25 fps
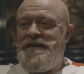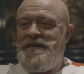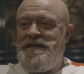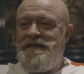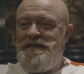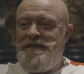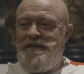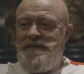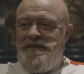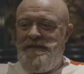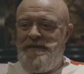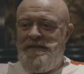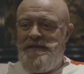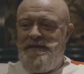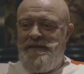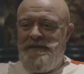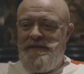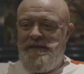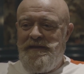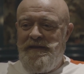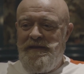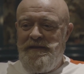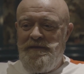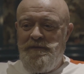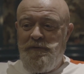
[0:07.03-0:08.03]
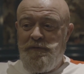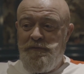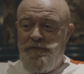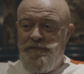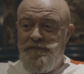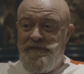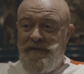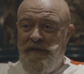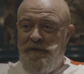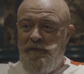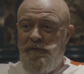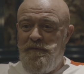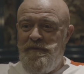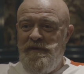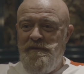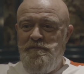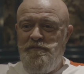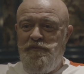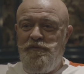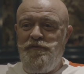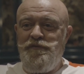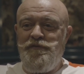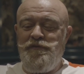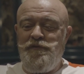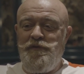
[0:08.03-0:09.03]
Euh, et donc nous avons mis
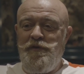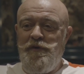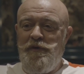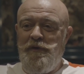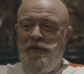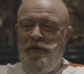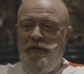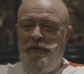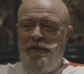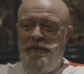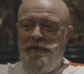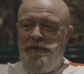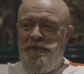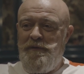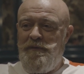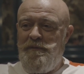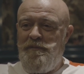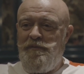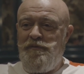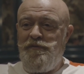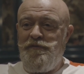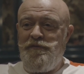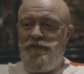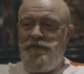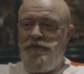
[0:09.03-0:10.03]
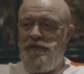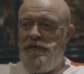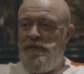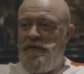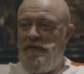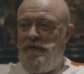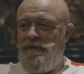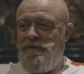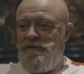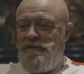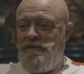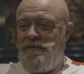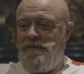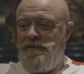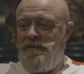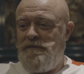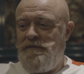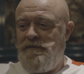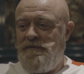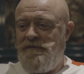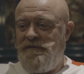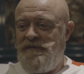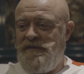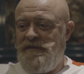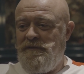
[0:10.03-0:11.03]
plusieurs, euh, plusieurs euh,
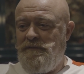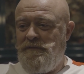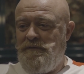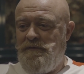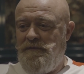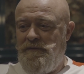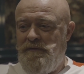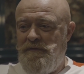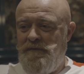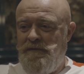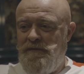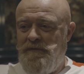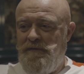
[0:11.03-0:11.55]
disons,